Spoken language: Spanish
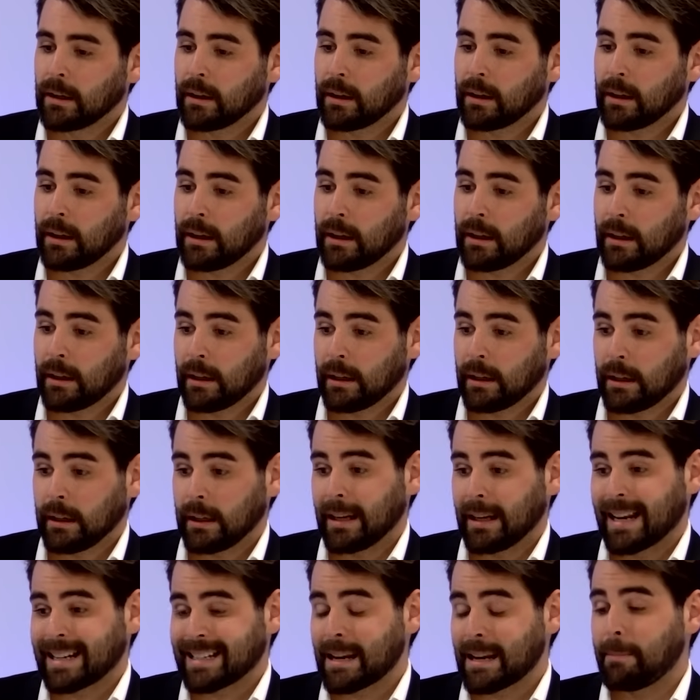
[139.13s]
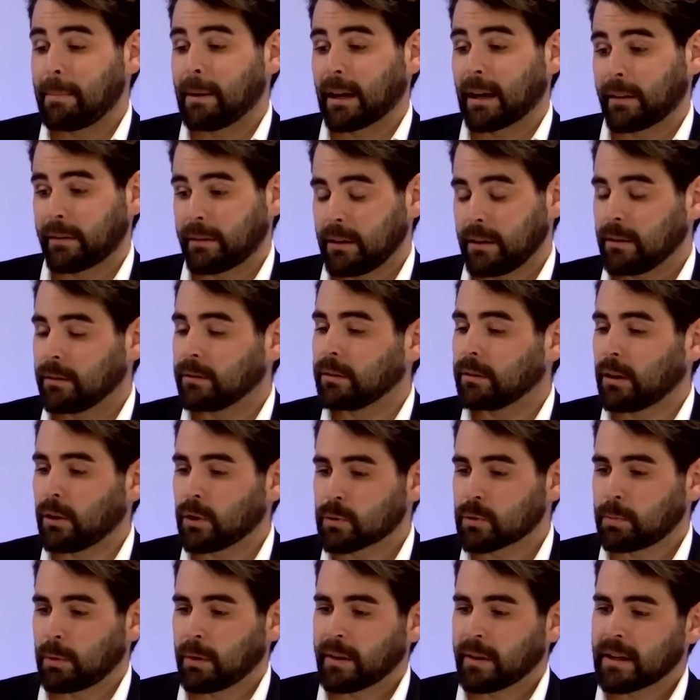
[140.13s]
y la separación de los
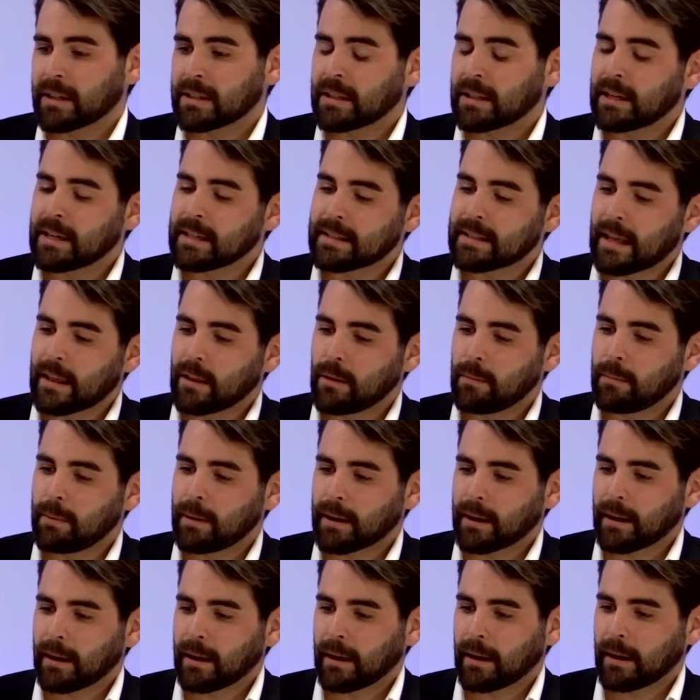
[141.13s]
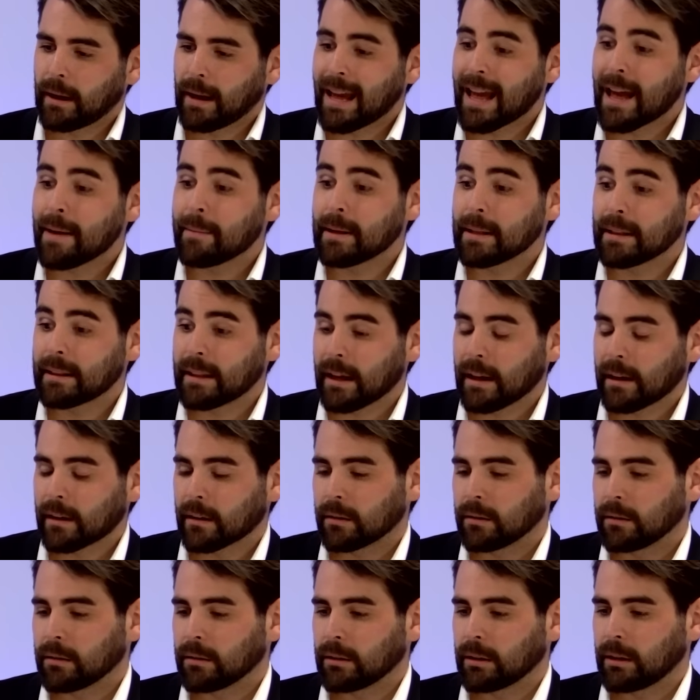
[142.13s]
poderes del Estado para
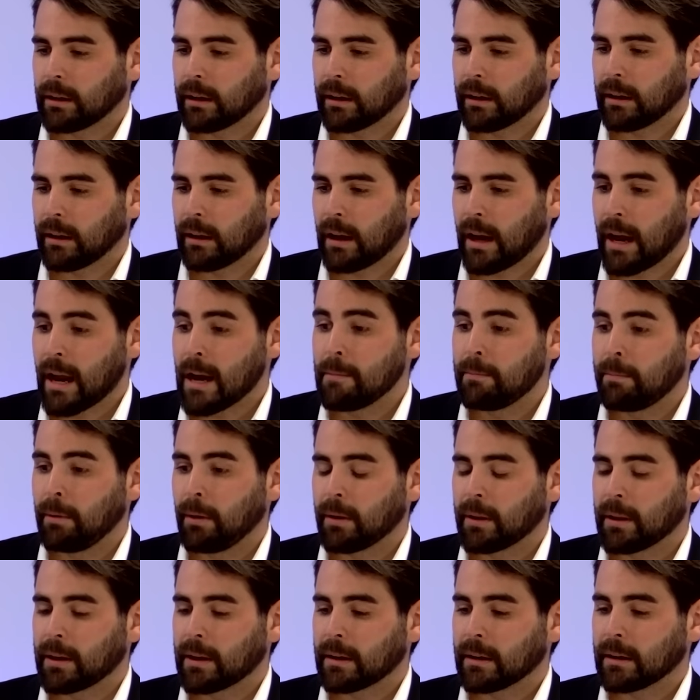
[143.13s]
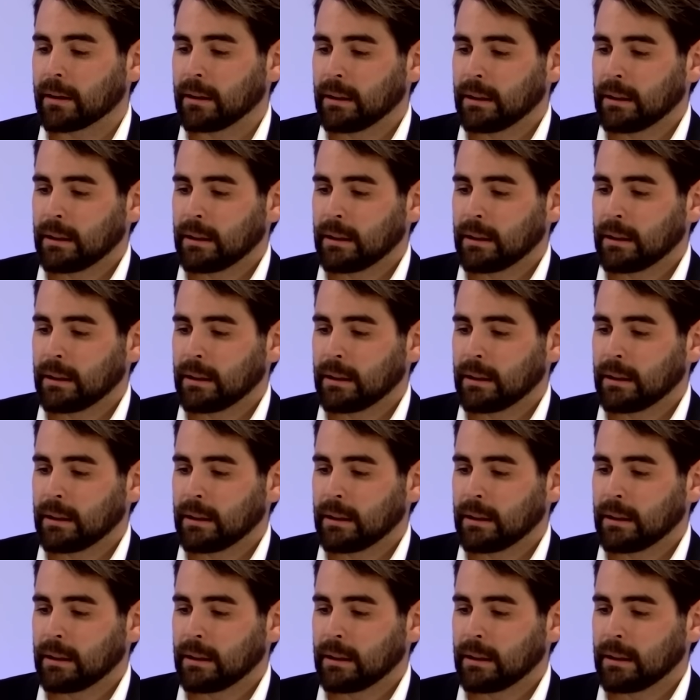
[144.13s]
evitar que el poder